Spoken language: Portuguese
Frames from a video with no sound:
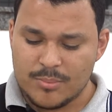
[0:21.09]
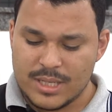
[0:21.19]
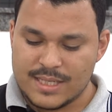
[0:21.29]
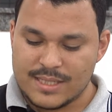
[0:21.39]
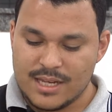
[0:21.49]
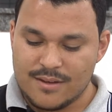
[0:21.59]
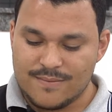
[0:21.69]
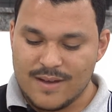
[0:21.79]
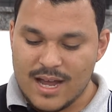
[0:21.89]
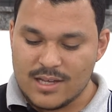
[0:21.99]

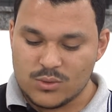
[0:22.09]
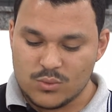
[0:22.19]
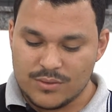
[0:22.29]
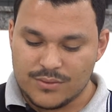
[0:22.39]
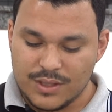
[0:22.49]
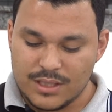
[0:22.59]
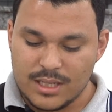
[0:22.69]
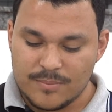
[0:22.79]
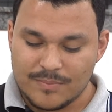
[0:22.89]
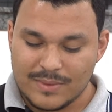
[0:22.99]
preservar sua
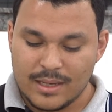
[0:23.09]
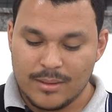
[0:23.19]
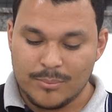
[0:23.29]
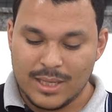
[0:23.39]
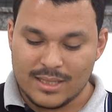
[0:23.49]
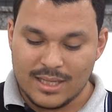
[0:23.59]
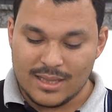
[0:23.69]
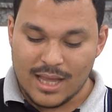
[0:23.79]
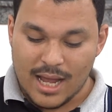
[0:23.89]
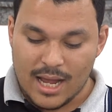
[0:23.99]
vida,
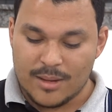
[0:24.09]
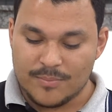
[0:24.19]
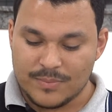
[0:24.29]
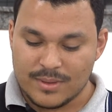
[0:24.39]
perdê-la.